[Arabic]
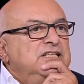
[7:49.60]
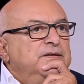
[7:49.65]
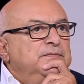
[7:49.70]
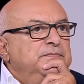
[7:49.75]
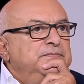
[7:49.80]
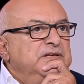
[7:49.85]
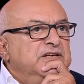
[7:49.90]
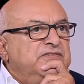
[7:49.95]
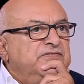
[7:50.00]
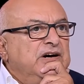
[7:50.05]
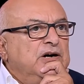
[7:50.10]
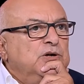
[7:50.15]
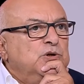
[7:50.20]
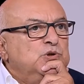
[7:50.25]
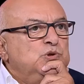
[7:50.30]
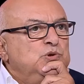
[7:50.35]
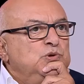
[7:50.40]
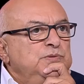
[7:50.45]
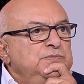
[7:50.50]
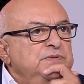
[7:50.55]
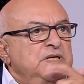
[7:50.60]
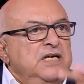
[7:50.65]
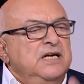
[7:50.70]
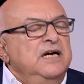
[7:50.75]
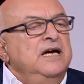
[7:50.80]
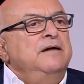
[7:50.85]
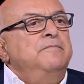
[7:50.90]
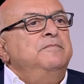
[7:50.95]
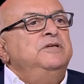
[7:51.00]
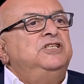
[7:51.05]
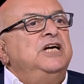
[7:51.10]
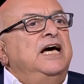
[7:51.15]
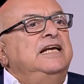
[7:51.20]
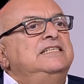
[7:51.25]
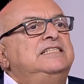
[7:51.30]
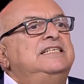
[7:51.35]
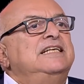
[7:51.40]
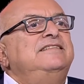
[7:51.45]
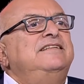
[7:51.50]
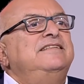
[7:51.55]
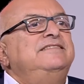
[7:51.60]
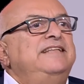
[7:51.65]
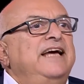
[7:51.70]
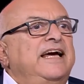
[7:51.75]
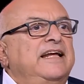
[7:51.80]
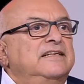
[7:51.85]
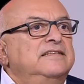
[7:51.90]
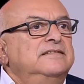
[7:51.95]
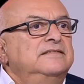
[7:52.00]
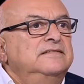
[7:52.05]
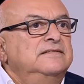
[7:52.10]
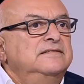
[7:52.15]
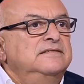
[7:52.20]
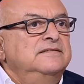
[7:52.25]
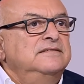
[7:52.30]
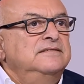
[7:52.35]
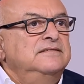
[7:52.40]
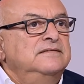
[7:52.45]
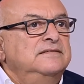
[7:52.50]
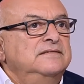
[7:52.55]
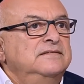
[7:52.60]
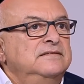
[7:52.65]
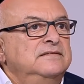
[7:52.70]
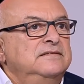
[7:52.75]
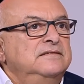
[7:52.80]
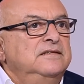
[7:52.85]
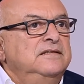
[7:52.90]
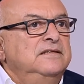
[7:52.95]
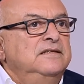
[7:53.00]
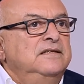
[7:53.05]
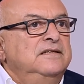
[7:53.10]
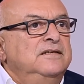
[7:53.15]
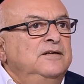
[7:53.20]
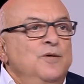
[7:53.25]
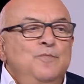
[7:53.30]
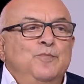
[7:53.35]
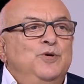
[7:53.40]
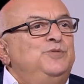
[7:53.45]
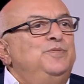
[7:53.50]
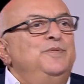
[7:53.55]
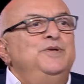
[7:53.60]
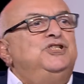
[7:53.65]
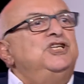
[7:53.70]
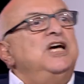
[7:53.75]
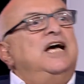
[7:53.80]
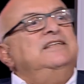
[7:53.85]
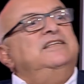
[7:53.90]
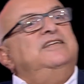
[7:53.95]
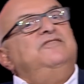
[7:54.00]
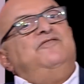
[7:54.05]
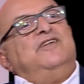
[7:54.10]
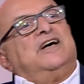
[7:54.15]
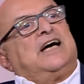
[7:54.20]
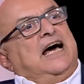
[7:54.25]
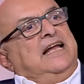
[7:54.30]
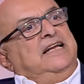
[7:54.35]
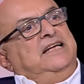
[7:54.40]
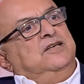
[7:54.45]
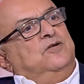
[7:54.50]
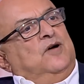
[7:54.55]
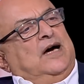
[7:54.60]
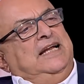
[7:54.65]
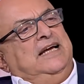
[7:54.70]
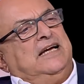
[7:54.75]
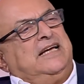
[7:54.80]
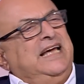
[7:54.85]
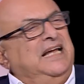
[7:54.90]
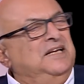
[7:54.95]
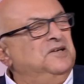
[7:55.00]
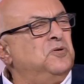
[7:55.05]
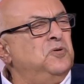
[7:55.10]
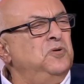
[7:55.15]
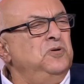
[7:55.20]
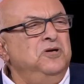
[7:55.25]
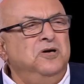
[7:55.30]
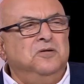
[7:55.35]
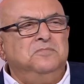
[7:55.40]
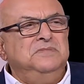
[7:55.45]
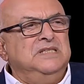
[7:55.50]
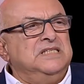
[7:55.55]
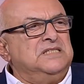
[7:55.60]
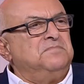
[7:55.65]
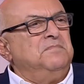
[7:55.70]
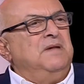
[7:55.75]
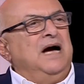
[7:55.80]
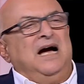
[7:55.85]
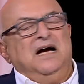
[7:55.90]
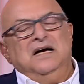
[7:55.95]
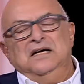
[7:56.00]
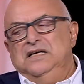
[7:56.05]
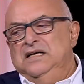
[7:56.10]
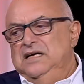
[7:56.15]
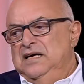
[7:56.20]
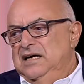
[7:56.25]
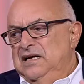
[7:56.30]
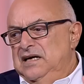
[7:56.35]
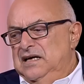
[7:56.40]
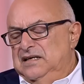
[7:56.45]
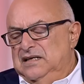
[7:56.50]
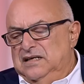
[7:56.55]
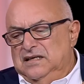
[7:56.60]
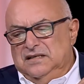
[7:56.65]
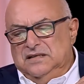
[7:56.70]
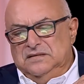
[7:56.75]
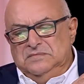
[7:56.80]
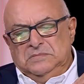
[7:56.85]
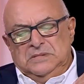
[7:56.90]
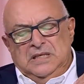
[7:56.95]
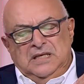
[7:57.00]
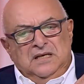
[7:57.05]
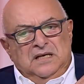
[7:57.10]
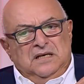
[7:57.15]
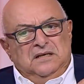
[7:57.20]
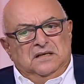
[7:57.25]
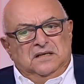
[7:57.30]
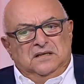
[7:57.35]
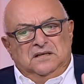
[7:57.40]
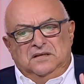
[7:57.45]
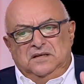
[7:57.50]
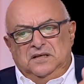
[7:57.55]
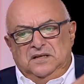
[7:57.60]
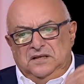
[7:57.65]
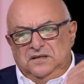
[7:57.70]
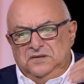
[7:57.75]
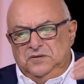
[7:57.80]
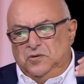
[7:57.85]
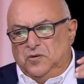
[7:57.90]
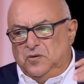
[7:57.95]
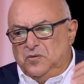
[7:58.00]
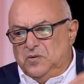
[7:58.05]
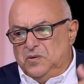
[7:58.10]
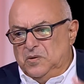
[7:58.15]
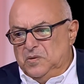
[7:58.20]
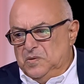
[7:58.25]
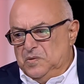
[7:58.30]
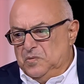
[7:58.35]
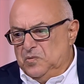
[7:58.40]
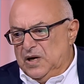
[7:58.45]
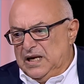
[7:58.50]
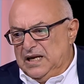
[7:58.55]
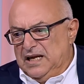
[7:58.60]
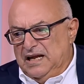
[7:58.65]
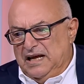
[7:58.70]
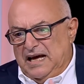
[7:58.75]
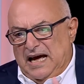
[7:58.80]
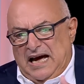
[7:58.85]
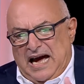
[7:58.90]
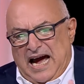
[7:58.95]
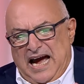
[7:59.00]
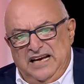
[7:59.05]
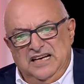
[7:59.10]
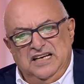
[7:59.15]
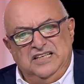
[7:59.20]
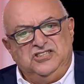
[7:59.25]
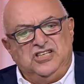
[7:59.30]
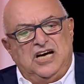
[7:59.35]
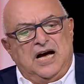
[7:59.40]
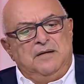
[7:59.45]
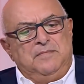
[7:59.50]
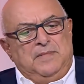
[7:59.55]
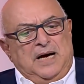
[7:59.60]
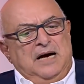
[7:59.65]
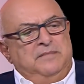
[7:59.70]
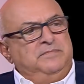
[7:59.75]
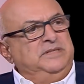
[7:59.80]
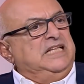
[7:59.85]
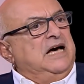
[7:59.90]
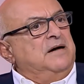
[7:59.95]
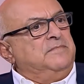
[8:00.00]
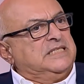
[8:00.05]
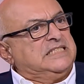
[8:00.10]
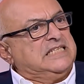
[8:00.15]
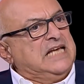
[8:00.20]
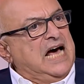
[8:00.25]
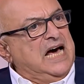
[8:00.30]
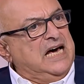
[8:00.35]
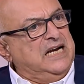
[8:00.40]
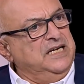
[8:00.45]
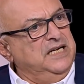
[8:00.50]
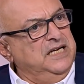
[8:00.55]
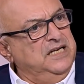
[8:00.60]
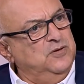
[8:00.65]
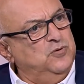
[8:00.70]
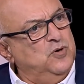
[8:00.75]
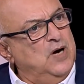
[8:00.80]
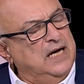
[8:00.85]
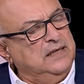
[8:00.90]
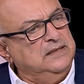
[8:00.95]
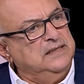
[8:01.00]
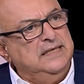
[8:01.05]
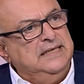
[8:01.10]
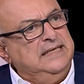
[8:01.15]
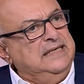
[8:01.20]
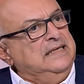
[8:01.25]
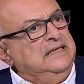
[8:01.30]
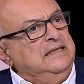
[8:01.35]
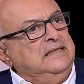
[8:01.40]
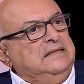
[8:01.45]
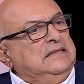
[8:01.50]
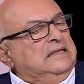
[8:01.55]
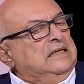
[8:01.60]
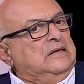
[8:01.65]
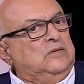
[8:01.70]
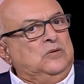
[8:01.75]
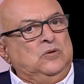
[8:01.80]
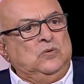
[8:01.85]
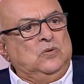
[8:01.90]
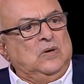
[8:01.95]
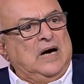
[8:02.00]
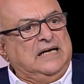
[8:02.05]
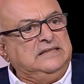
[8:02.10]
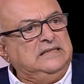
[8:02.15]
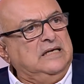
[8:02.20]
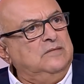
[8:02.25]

نرفع الرسوم مشان نسد الدين مش مشان ننفق علي وعليك يعني كل يوم نسمع آه آه انه والله هاي الجامعه بدها مصاري وهذا وهذا